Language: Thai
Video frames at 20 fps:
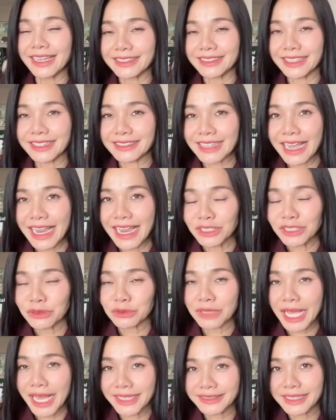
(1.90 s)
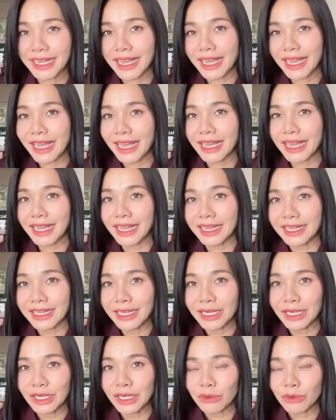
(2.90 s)
ทักทายทุกท่านค่ะ
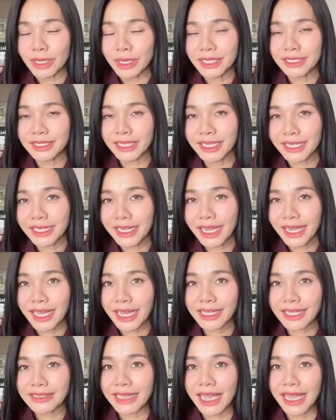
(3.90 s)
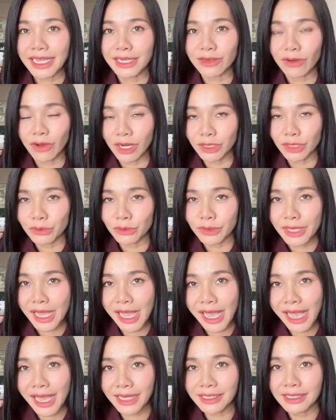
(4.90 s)
วันนี้นะคะต่ายขออนุ
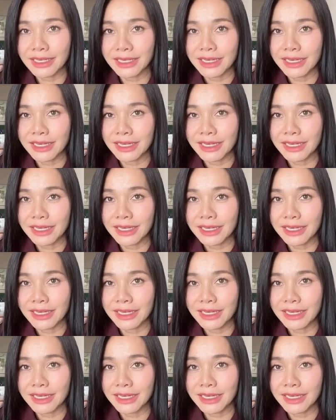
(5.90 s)
ญาต